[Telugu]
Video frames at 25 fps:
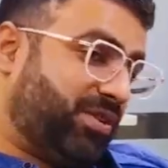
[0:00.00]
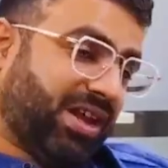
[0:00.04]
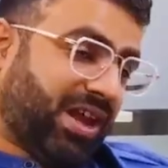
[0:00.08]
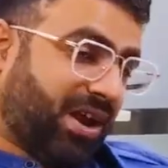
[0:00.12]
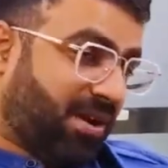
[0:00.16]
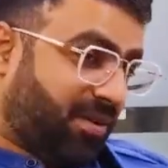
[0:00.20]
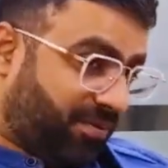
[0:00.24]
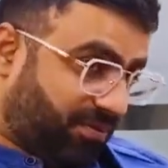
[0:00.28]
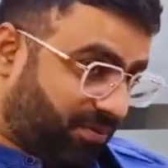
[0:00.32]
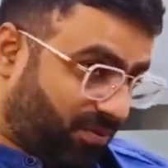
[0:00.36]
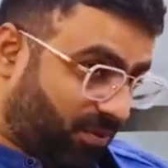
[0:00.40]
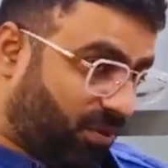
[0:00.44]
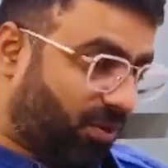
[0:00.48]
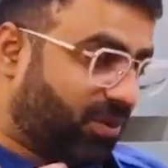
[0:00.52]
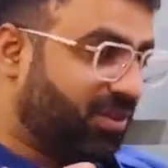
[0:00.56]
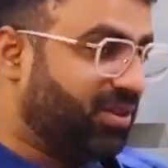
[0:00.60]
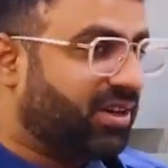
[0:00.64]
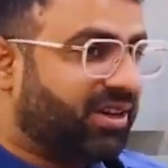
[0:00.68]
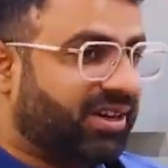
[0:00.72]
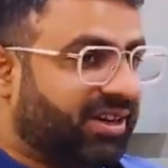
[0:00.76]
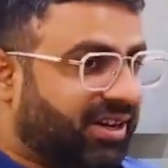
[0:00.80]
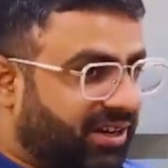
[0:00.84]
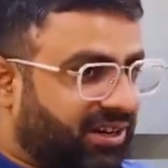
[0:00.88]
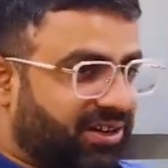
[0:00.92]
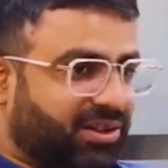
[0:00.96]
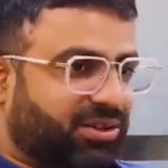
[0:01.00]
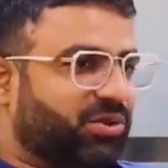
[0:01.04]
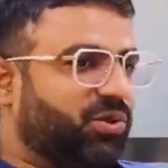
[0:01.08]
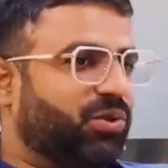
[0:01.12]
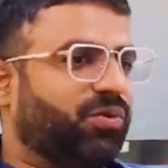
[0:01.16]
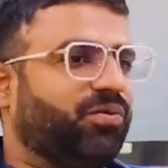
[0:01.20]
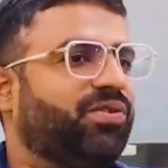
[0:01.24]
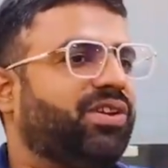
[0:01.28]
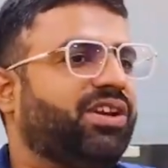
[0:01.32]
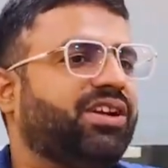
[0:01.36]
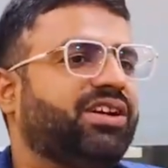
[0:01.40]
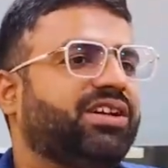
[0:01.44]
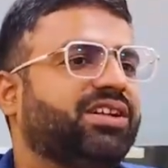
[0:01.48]
చేస్తాము అలా
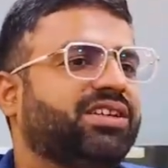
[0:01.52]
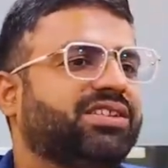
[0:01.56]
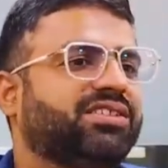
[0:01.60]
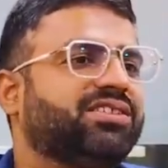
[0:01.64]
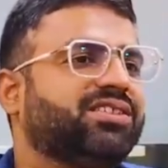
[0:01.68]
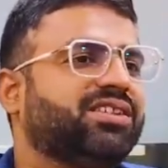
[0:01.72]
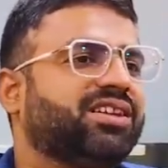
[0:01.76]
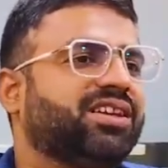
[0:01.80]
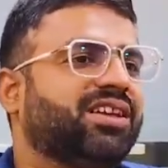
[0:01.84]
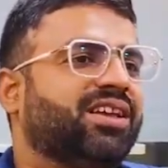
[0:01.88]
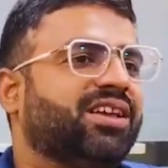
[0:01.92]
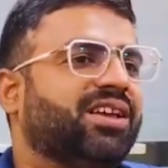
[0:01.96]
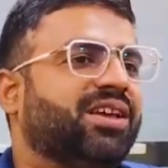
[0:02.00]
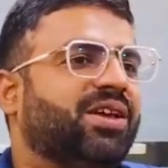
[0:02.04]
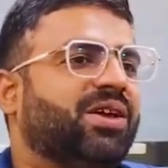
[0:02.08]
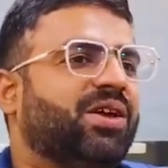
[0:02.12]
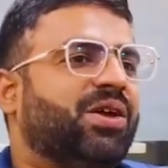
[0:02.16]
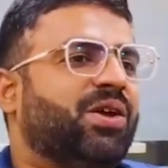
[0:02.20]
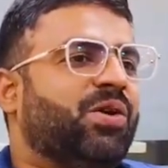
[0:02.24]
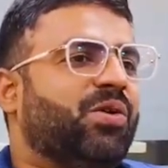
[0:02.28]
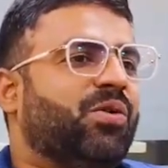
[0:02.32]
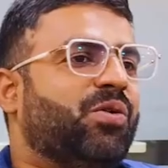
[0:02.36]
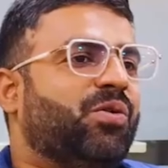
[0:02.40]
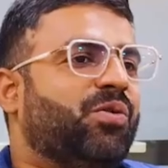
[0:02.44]
అని చెప్పేసి ఆయన్ని